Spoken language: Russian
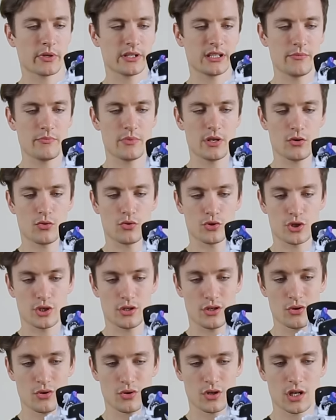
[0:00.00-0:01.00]
по себе
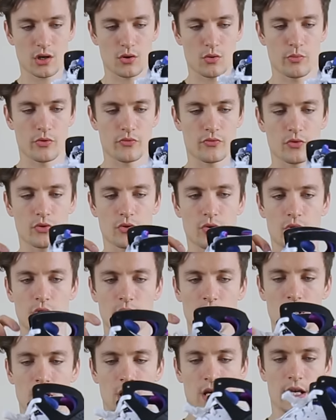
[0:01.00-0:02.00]
очень легкая обувь,
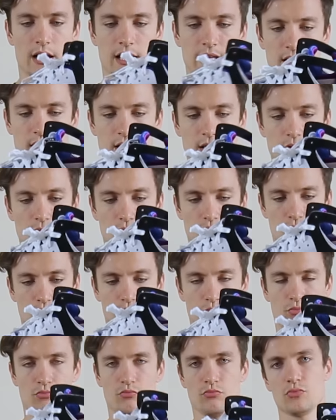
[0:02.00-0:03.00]
но эти
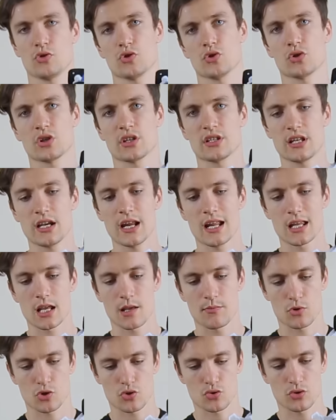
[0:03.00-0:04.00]
что-то
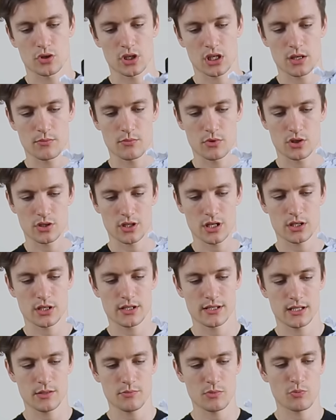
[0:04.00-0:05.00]
среднее между такими,
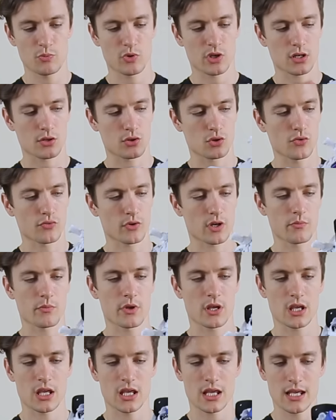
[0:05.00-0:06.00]
знаете, зимними
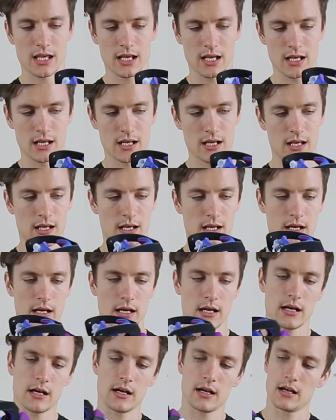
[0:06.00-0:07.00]
кроссовками и
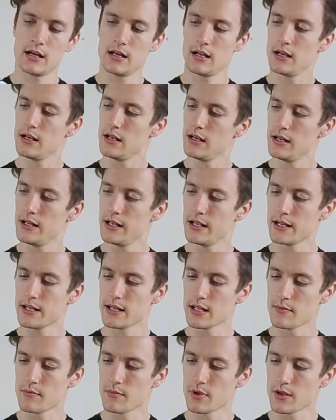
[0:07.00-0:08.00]
э,
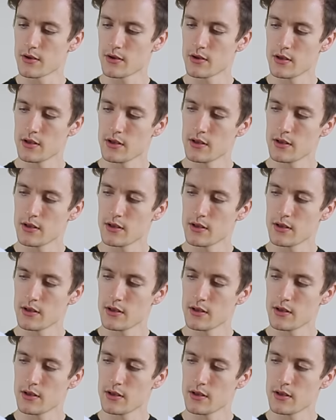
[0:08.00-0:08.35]
летними.